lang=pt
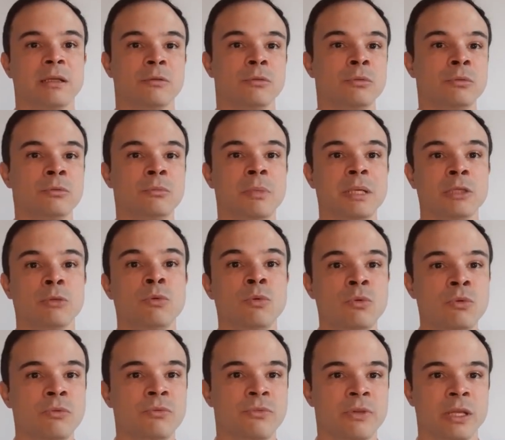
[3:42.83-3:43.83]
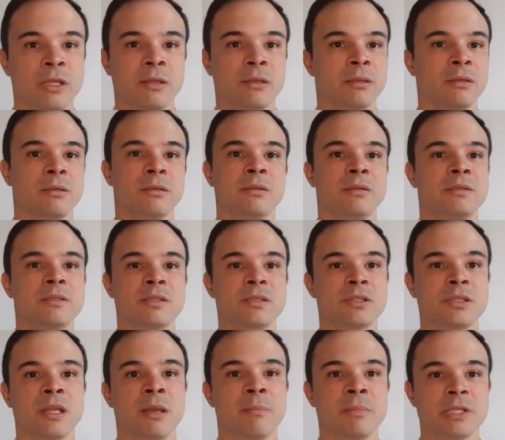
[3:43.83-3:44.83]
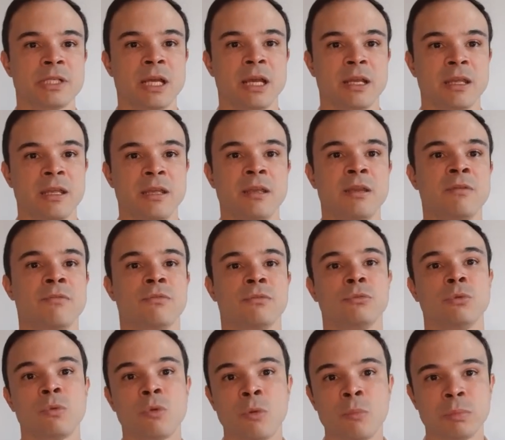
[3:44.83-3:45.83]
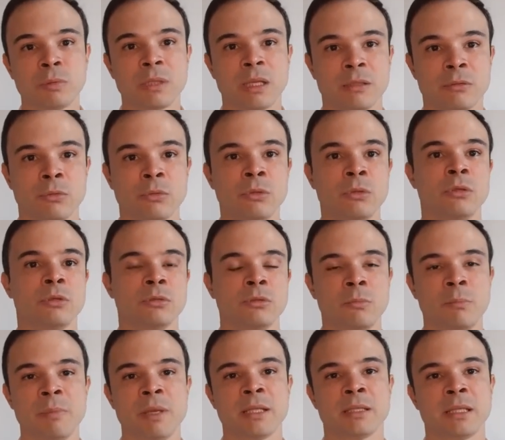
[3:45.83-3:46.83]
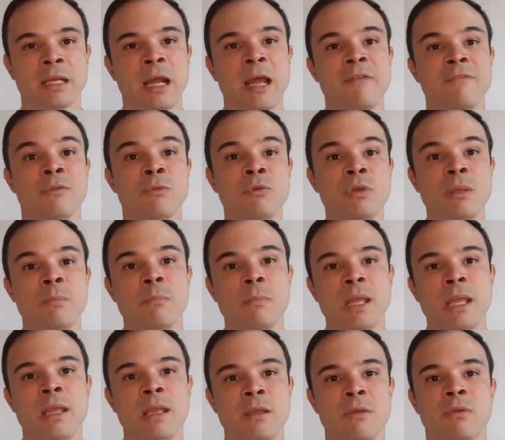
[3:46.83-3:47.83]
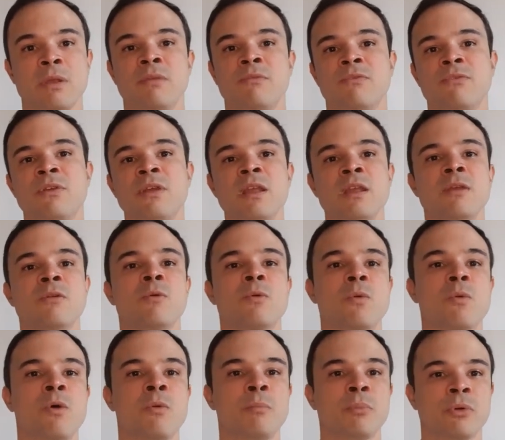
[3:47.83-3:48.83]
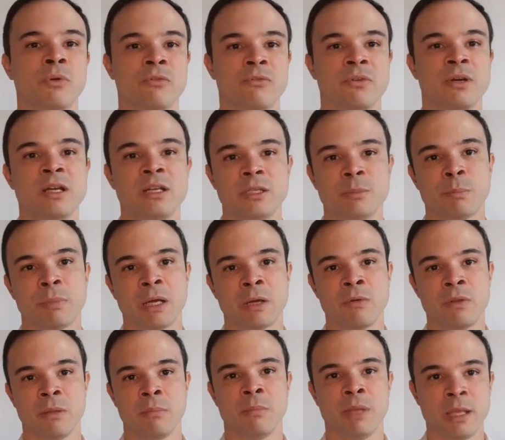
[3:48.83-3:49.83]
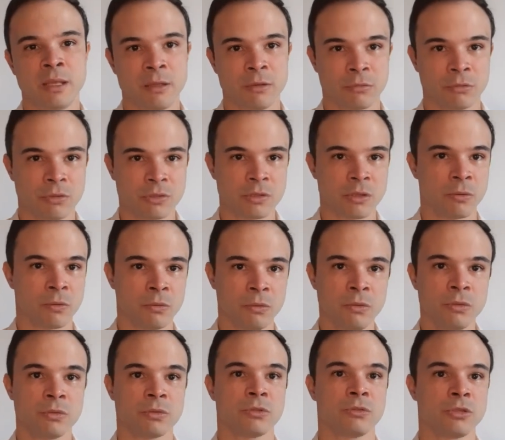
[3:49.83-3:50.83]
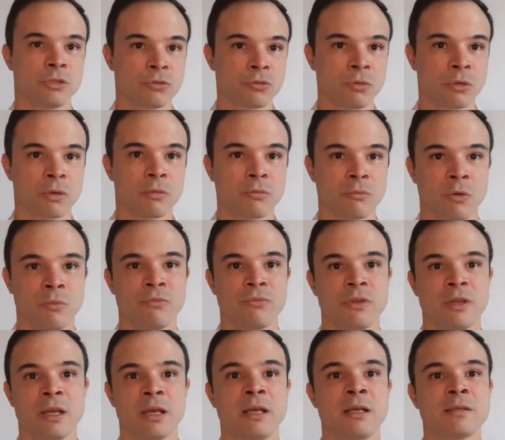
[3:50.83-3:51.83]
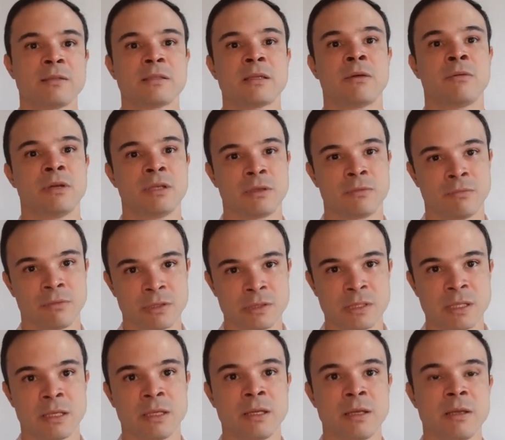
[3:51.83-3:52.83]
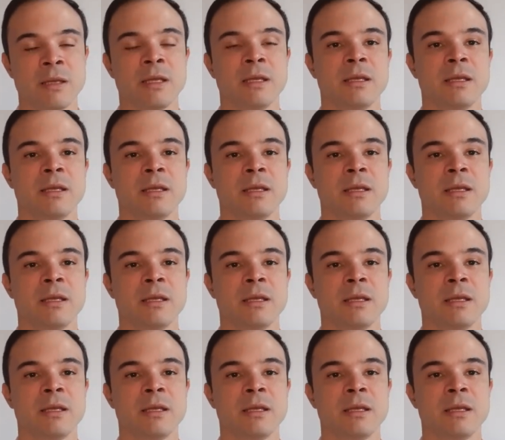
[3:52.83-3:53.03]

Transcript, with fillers: numa nuvem, em sistema de arquivo, no computador, num pendrive, no e-mail, envie o comprovante para um e-mail do seu uso, de sua confiança, onde você